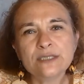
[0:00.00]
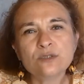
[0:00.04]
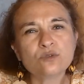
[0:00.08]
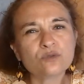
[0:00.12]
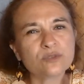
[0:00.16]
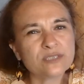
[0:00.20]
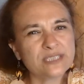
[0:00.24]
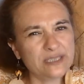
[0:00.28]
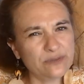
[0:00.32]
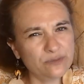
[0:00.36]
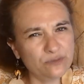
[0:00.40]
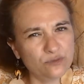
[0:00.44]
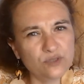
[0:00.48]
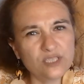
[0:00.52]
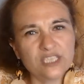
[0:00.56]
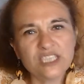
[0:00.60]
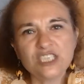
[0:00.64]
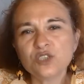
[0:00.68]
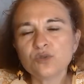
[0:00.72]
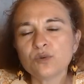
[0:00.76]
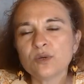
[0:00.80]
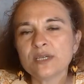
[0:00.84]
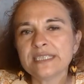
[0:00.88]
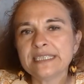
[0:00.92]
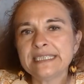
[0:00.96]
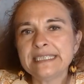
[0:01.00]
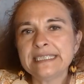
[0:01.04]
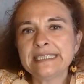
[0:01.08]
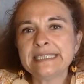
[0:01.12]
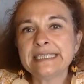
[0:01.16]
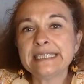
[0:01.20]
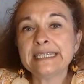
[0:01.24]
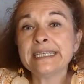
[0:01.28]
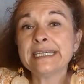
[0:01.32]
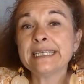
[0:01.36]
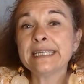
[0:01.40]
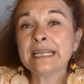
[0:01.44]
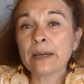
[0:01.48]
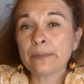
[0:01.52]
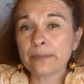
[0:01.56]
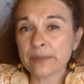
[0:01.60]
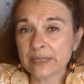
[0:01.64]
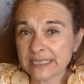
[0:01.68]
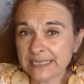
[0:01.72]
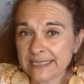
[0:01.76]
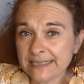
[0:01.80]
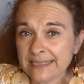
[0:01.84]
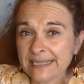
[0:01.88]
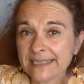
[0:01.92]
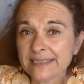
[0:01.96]
donc c'est vous qui choisissez la
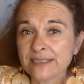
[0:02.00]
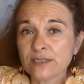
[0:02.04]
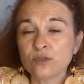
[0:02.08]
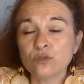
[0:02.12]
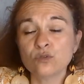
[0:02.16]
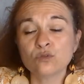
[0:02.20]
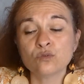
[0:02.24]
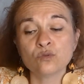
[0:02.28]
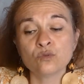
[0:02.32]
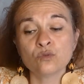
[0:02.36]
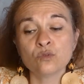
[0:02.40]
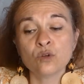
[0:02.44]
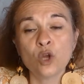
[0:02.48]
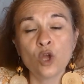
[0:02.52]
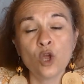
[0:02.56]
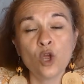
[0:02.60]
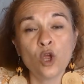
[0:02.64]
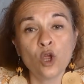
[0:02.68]
prestation,